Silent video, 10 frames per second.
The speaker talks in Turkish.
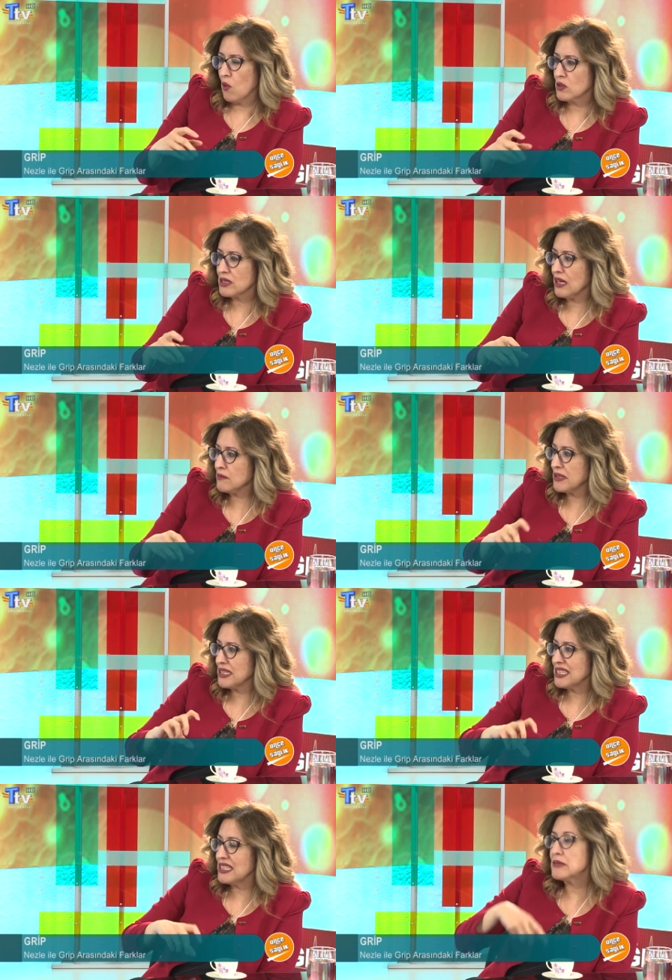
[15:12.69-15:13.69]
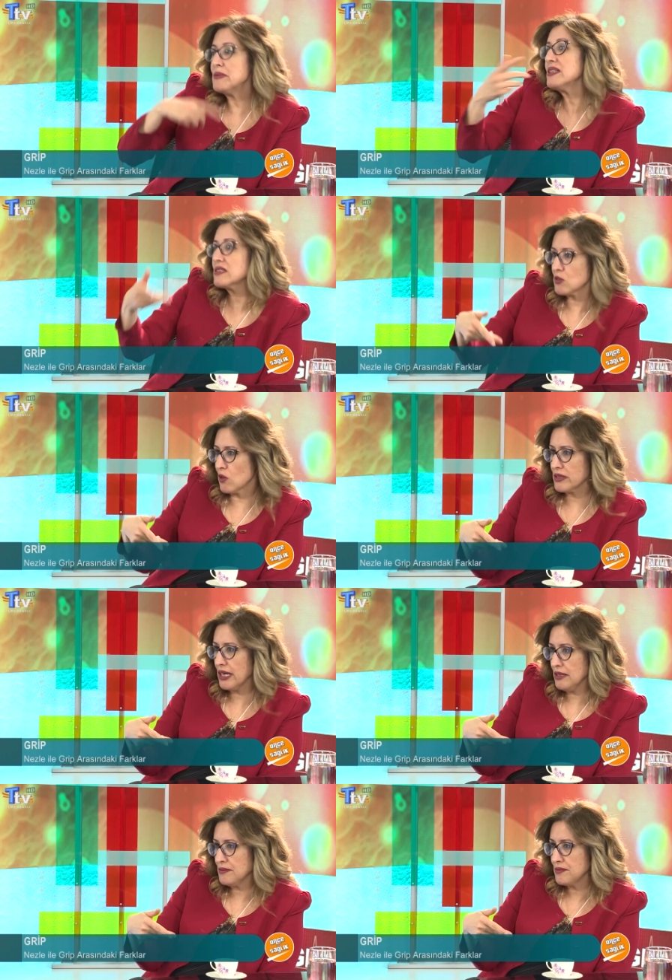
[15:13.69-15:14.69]
Ondan bir 20 yıl
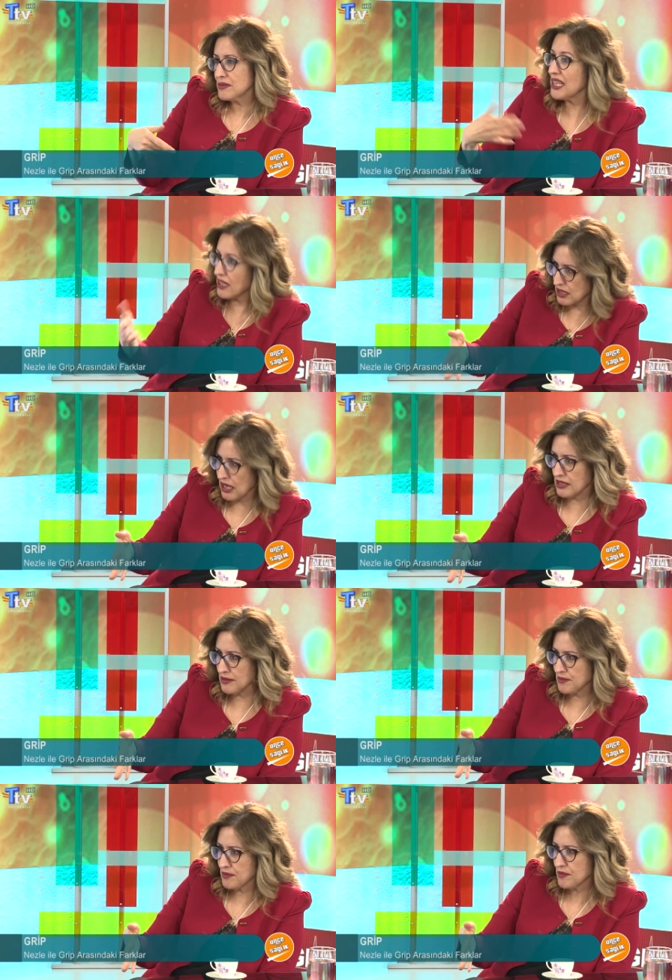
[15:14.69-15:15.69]
sonra tekrar